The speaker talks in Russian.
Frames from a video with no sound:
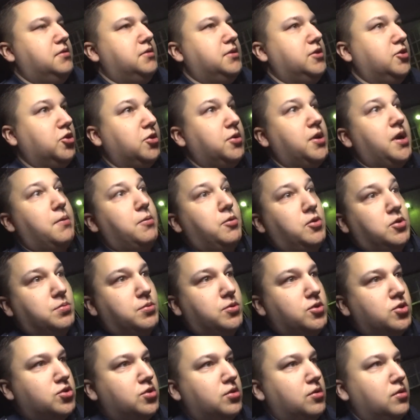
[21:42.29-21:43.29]
Зато плюс
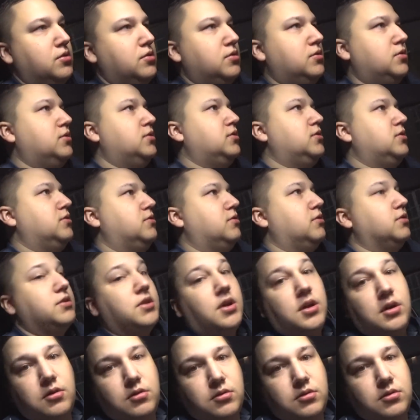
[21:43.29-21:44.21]
пришел. Вот так